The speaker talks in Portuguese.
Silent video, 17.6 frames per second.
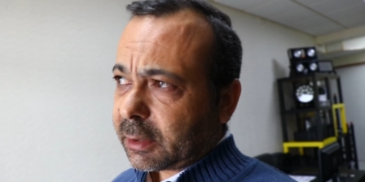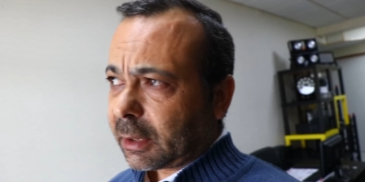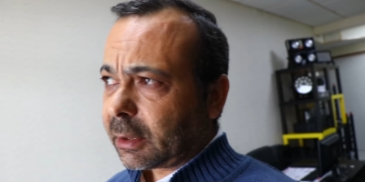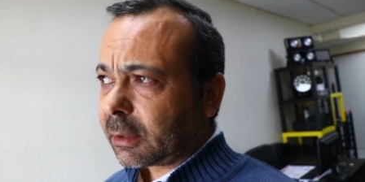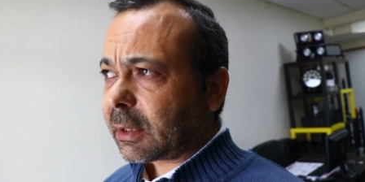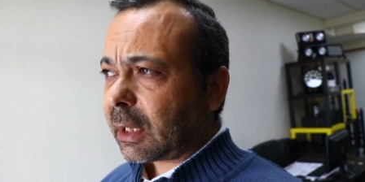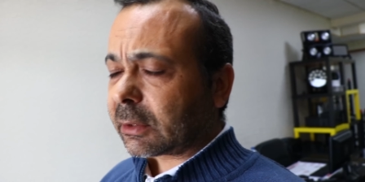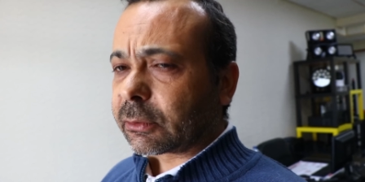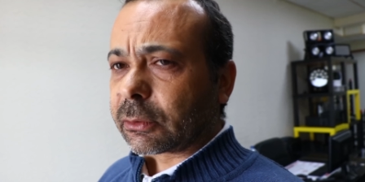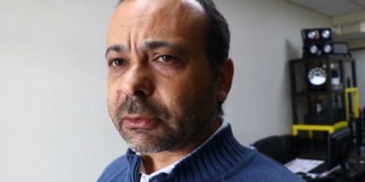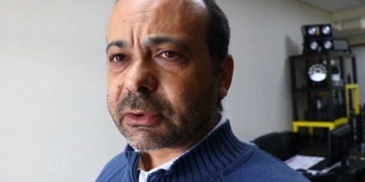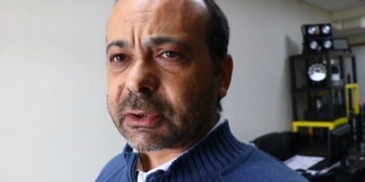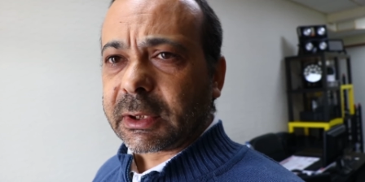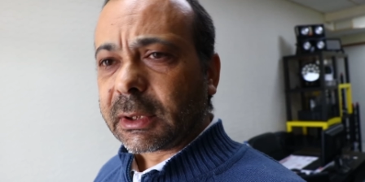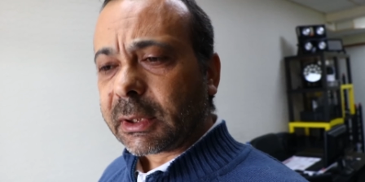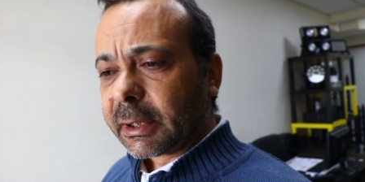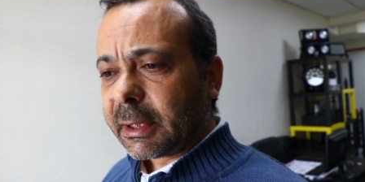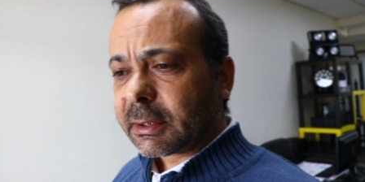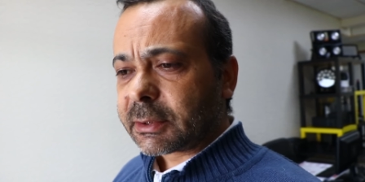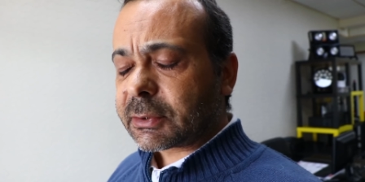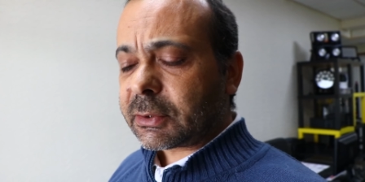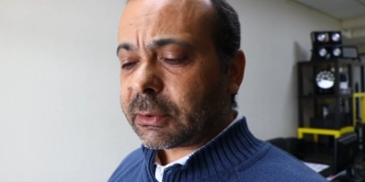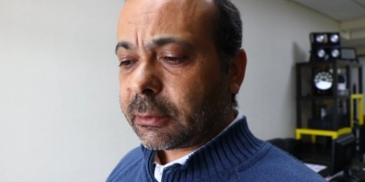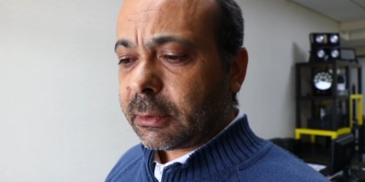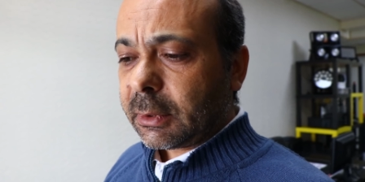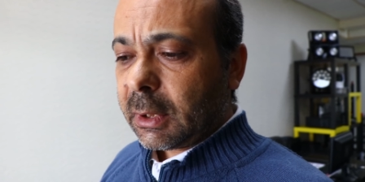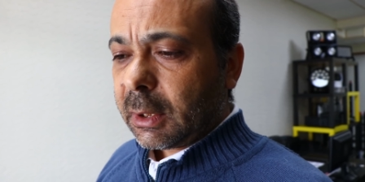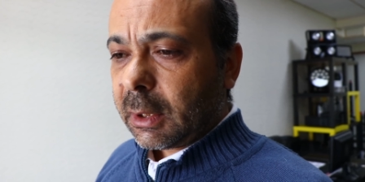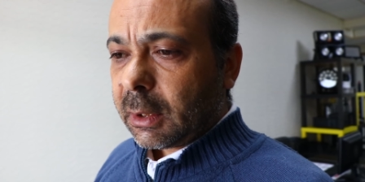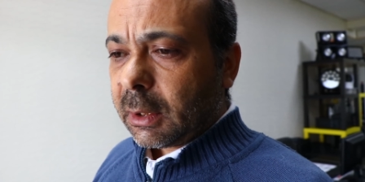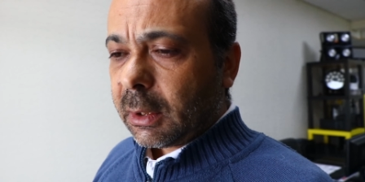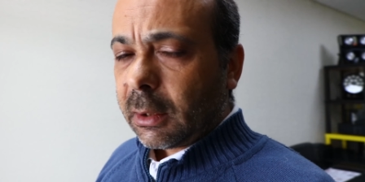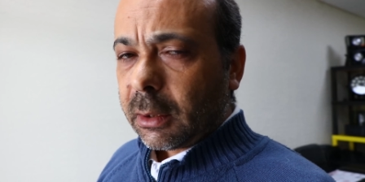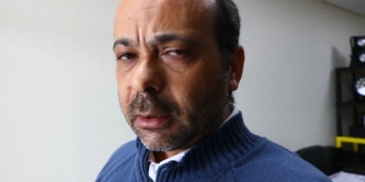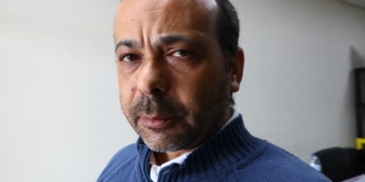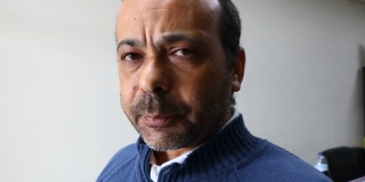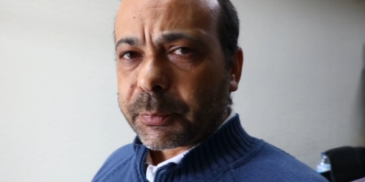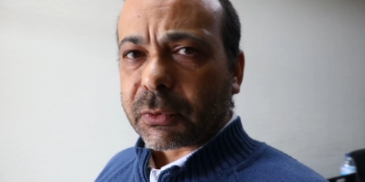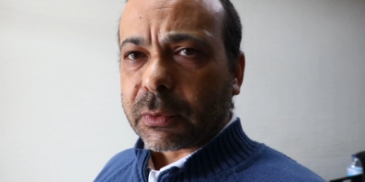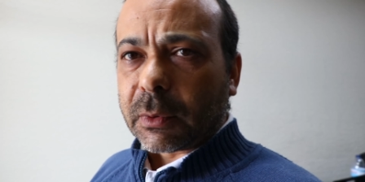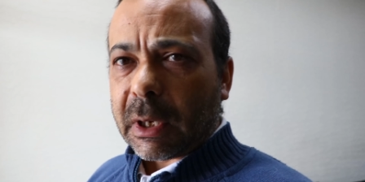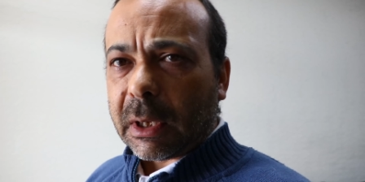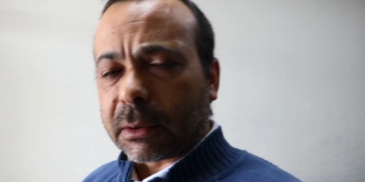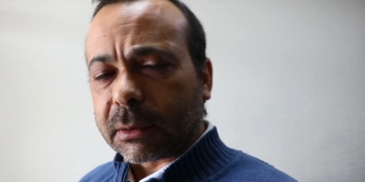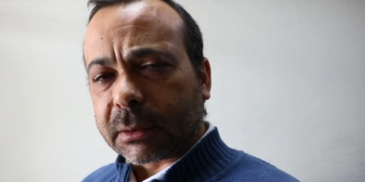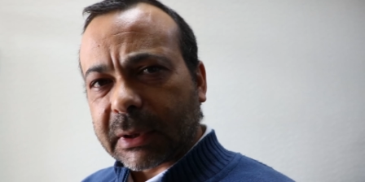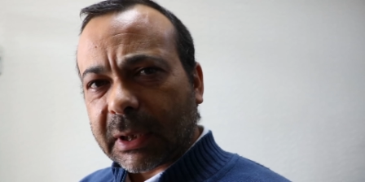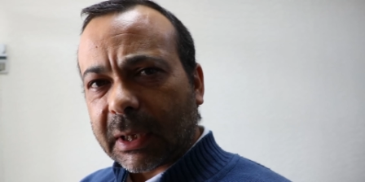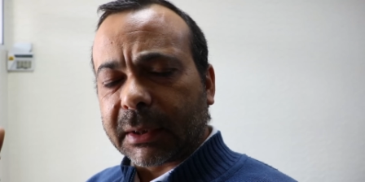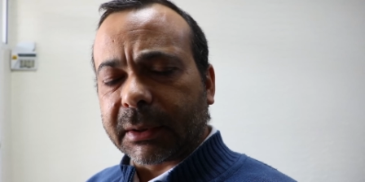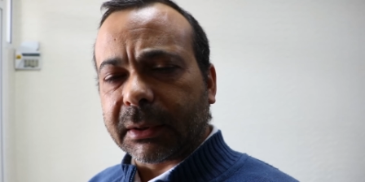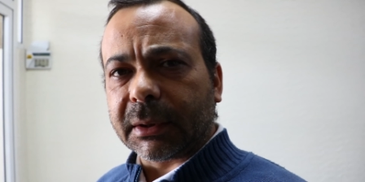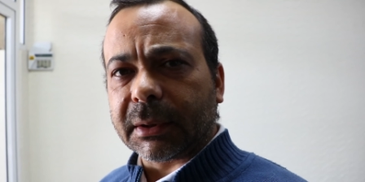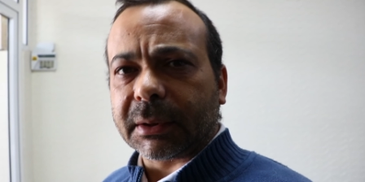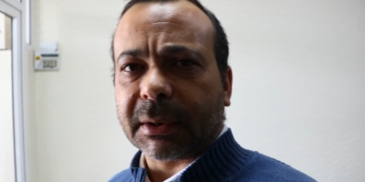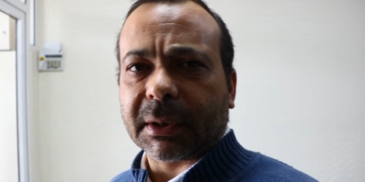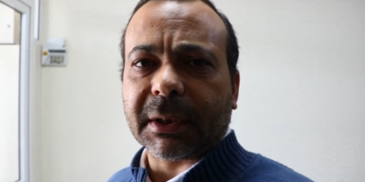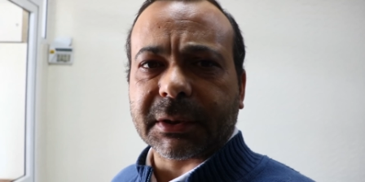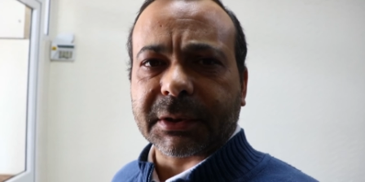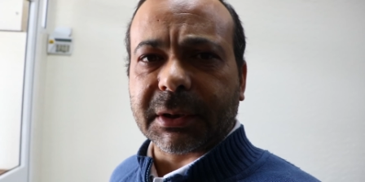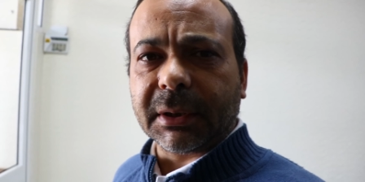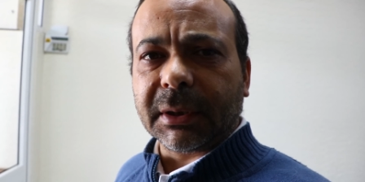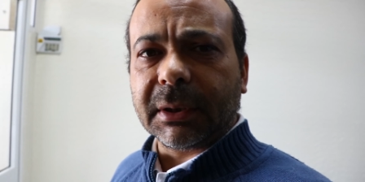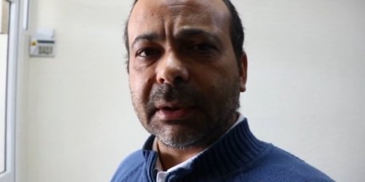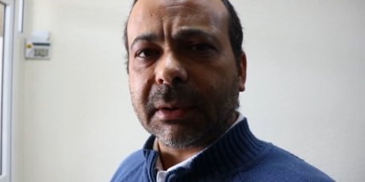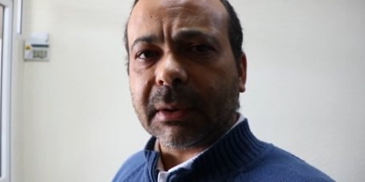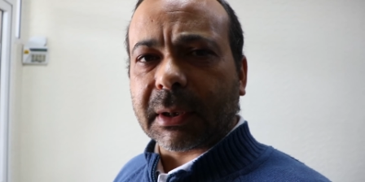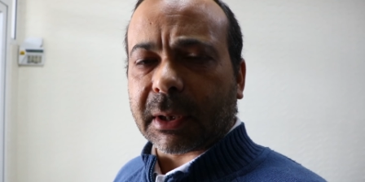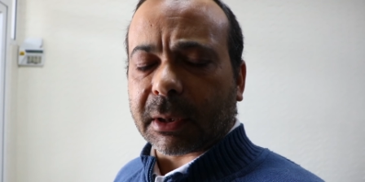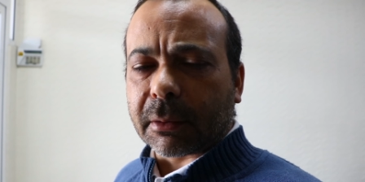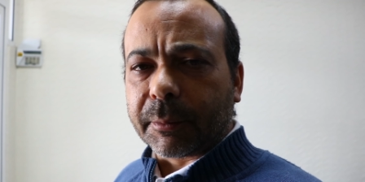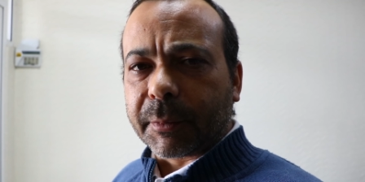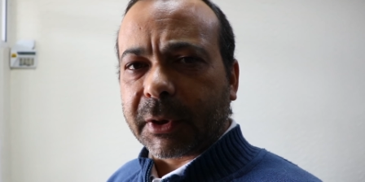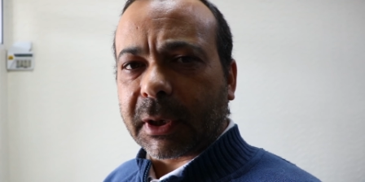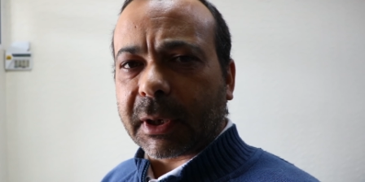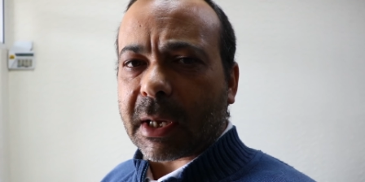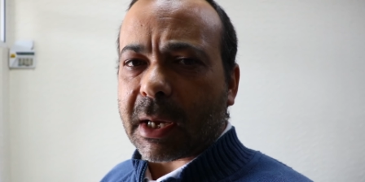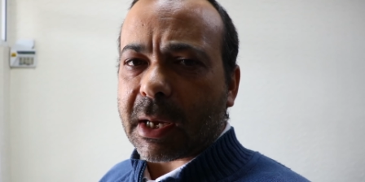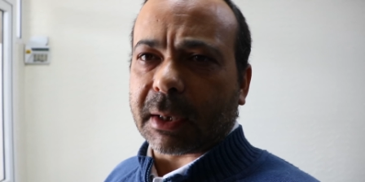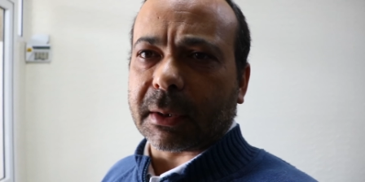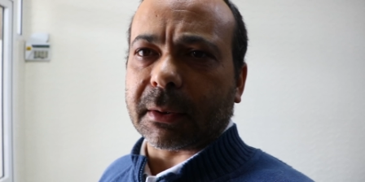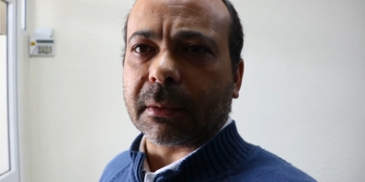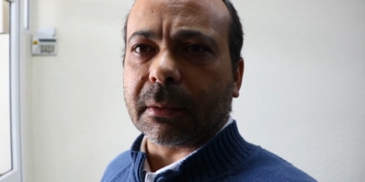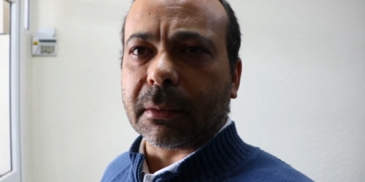tem que estar tudo silêncio, e o pessoal que está na regi quer comunicar